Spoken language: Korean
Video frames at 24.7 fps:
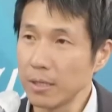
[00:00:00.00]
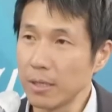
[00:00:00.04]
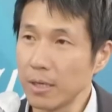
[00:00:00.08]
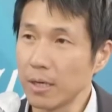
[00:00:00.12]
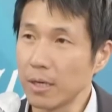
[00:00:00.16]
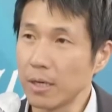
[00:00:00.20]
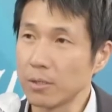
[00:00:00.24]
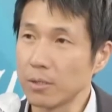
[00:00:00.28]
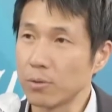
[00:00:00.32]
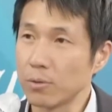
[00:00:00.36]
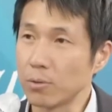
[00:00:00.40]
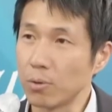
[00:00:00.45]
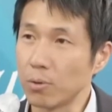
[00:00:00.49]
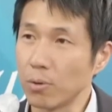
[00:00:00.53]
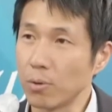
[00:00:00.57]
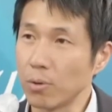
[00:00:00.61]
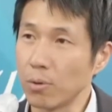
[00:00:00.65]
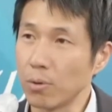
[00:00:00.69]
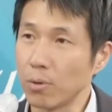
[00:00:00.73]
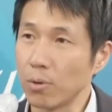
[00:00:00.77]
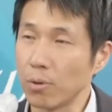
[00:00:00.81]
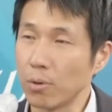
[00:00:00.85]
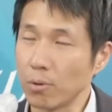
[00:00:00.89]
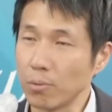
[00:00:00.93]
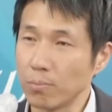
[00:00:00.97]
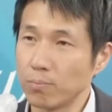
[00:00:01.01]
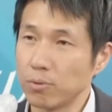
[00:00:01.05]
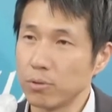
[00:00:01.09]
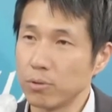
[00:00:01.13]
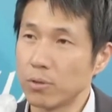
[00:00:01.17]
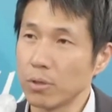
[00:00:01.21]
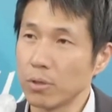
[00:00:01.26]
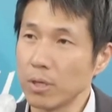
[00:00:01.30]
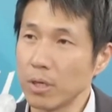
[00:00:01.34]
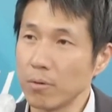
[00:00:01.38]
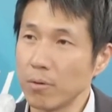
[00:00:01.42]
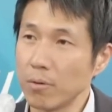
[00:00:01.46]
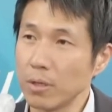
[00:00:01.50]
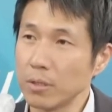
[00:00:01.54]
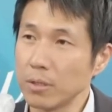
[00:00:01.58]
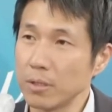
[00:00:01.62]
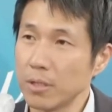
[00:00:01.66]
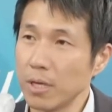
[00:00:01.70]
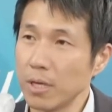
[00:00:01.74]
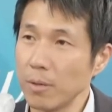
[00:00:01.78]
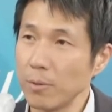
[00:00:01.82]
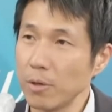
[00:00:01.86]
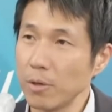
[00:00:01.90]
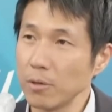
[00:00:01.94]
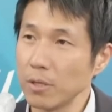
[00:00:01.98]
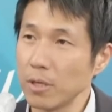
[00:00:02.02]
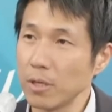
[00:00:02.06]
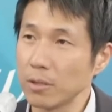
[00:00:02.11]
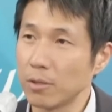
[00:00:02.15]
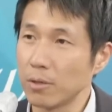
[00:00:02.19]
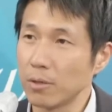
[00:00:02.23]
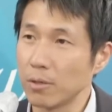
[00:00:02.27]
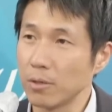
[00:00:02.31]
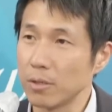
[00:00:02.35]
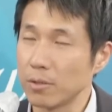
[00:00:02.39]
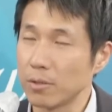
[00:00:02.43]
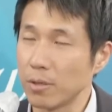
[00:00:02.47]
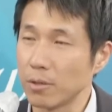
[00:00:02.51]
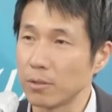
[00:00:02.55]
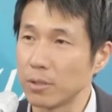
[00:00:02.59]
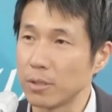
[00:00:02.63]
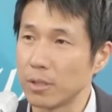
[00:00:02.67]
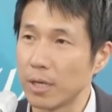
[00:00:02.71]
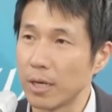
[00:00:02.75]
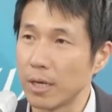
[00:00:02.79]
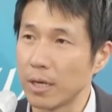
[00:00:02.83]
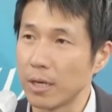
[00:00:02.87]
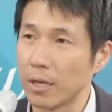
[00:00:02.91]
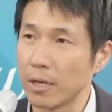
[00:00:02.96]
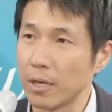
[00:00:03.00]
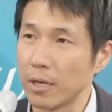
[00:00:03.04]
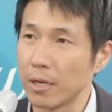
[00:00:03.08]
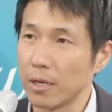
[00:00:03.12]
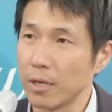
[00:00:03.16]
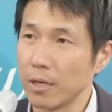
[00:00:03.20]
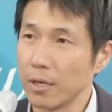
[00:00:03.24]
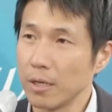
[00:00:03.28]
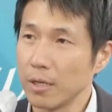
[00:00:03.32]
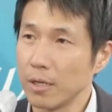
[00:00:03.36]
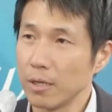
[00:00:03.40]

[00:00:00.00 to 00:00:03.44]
돼가지고 부처 장관이 3 명이나 들어 예. 있었는데 예.